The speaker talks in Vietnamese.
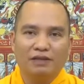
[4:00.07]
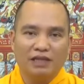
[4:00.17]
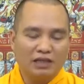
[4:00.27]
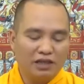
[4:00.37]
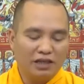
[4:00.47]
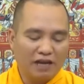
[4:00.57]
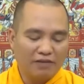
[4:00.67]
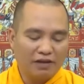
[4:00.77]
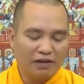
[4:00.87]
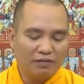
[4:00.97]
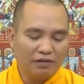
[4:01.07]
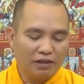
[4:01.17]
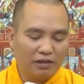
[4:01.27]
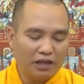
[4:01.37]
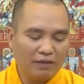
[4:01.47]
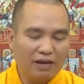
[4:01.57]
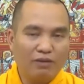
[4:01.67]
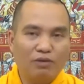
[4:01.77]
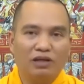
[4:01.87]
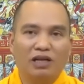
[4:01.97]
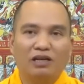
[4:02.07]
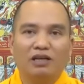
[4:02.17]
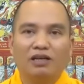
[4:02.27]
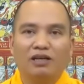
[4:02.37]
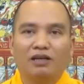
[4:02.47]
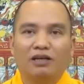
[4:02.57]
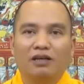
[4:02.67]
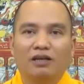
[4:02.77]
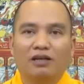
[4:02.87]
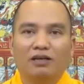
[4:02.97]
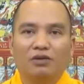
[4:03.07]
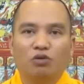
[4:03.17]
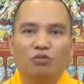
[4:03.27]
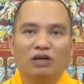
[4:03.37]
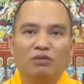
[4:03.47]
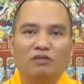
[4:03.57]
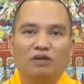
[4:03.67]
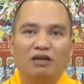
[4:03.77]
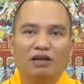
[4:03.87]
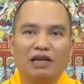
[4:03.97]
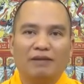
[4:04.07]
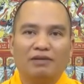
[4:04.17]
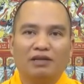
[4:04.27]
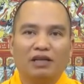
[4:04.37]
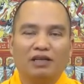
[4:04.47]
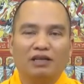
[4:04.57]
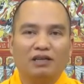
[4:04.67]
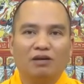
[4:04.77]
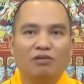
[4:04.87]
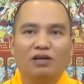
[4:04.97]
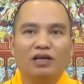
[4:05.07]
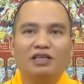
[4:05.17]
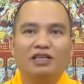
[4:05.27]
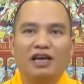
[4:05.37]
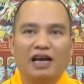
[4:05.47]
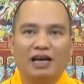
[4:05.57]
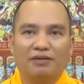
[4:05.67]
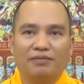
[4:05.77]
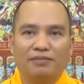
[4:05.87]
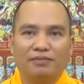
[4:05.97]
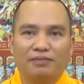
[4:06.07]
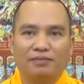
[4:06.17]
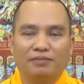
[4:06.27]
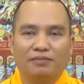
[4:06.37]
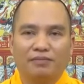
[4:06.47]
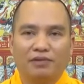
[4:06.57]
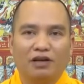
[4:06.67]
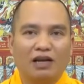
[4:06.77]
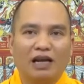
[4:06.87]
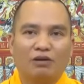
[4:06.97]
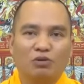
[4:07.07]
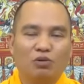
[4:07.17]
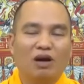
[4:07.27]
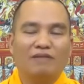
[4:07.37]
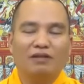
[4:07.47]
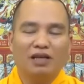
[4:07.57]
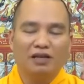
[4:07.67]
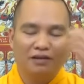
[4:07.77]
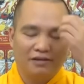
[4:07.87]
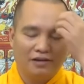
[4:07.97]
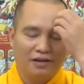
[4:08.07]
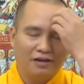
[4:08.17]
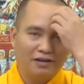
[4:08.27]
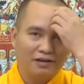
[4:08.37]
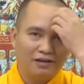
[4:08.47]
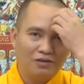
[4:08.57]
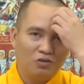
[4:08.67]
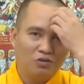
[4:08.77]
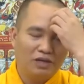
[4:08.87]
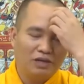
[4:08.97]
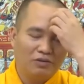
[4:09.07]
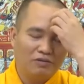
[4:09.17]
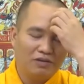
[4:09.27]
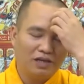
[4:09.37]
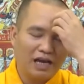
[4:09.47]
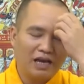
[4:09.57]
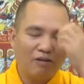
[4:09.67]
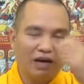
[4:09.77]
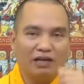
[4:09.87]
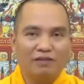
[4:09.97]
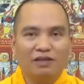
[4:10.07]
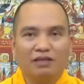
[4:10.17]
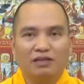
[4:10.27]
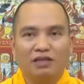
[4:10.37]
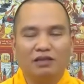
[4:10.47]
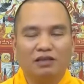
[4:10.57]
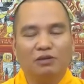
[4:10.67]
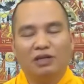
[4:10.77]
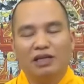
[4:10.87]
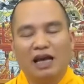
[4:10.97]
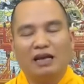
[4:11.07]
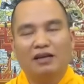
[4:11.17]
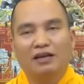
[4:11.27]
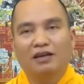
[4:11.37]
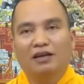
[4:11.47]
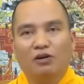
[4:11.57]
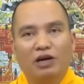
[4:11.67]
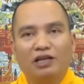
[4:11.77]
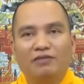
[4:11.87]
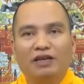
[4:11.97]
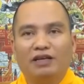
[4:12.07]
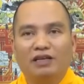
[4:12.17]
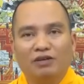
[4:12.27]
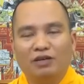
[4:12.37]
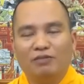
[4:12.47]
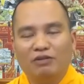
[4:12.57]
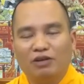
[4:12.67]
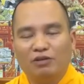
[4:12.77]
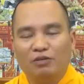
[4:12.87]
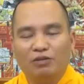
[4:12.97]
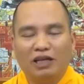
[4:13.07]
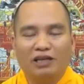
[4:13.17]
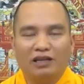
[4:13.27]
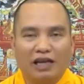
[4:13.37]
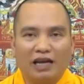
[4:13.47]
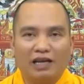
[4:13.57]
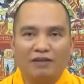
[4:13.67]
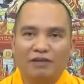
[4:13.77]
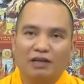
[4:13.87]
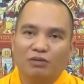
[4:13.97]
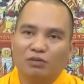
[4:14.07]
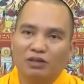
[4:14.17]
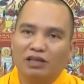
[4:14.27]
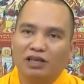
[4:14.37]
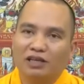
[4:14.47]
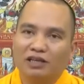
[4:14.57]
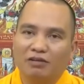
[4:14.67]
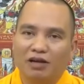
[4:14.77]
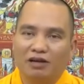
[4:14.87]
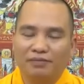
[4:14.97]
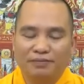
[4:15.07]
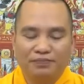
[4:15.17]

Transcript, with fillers: và sát sinh hại vật để tế bái quỷ thần đó chủ mệnh quỷ vương nói làm như thế thì không có lợi ích gì cả ngược lại còn chuốc họa vào thân đó chủ mệnh quỷ vương cai quản cái việc gì sinh tử của thế gian nói như vậy ở trong kinh bản nguyện của bồ tát địa tạng các vị đọc tụng sẽ thấy cái điều đó